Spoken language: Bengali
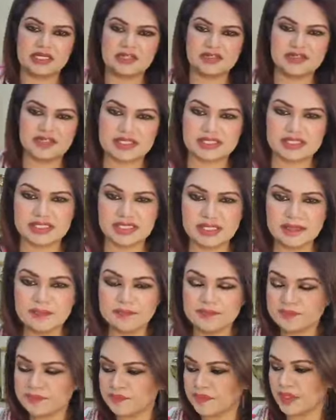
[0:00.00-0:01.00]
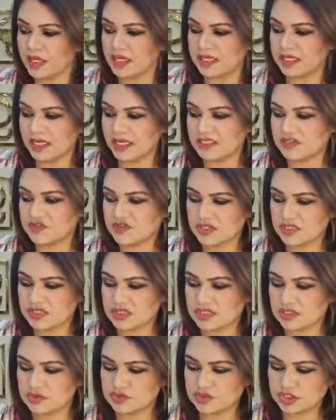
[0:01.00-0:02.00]
ড্রেসে নেক্সট
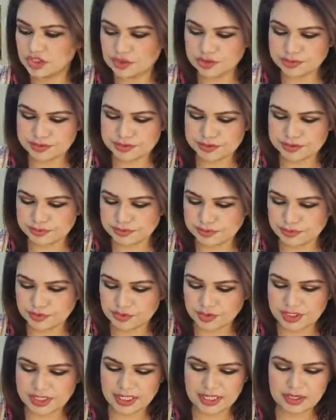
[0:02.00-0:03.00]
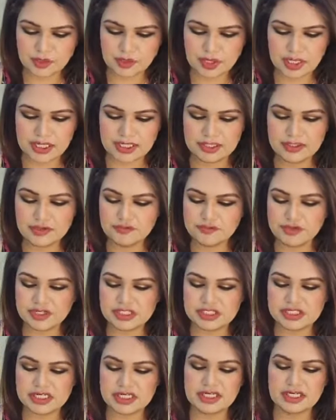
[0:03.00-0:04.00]
ড্রেসটা হচ্ছে খুব সুন্দর ইয়েলো কালার
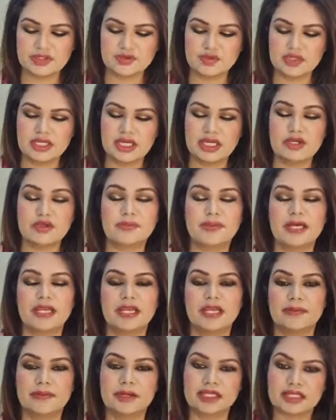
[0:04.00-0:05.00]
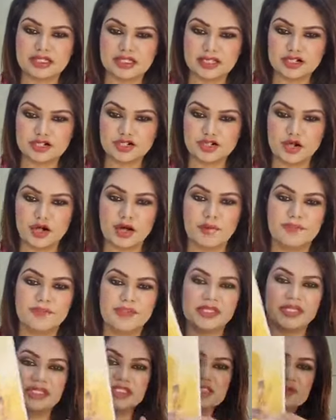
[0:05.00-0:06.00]
উইন্টারে কিন্তু ইয়েলো ভাল লাগবে আজকে সব
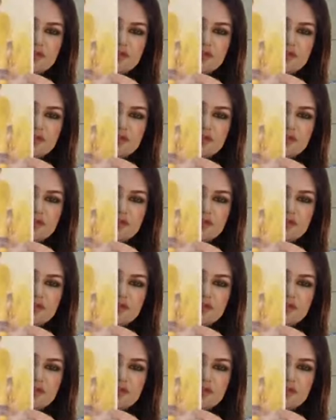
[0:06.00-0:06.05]
দেখছি